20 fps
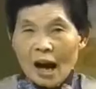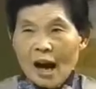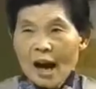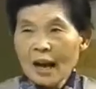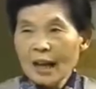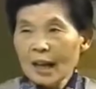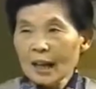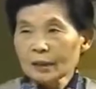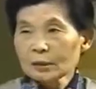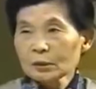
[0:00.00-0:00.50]

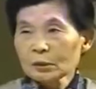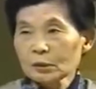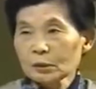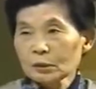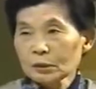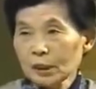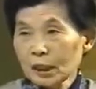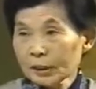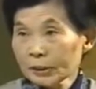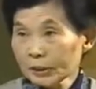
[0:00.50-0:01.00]
あ家
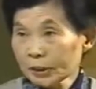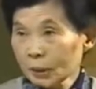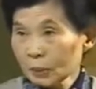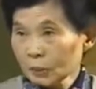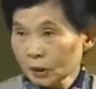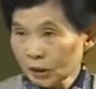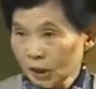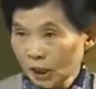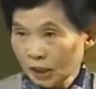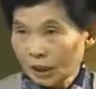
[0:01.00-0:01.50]
族になって
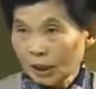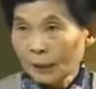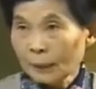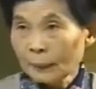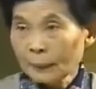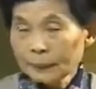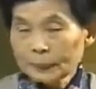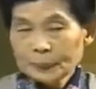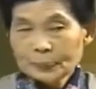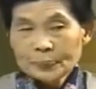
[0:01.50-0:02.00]
みたら
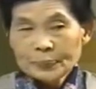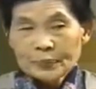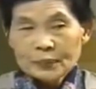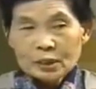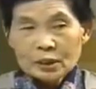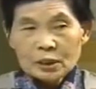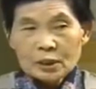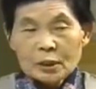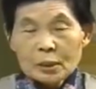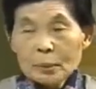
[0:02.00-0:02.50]

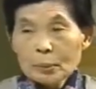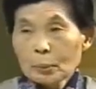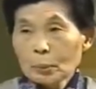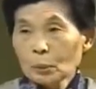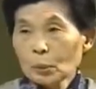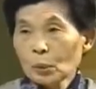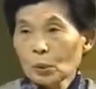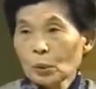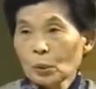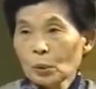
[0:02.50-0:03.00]

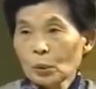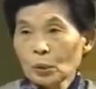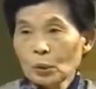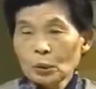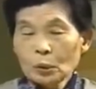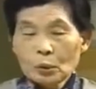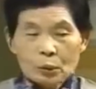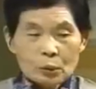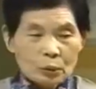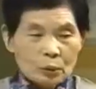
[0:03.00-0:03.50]

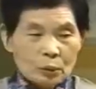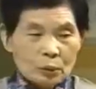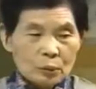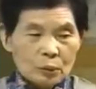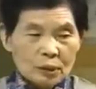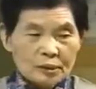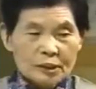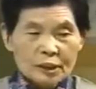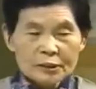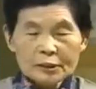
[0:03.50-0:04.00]
もう
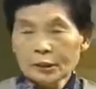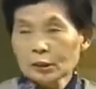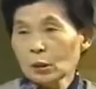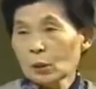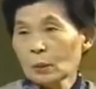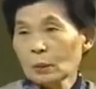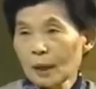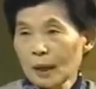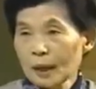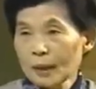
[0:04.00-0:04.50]
私
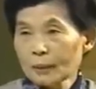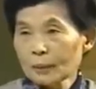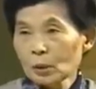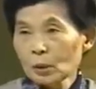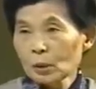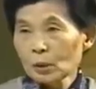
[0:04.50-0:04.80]
の前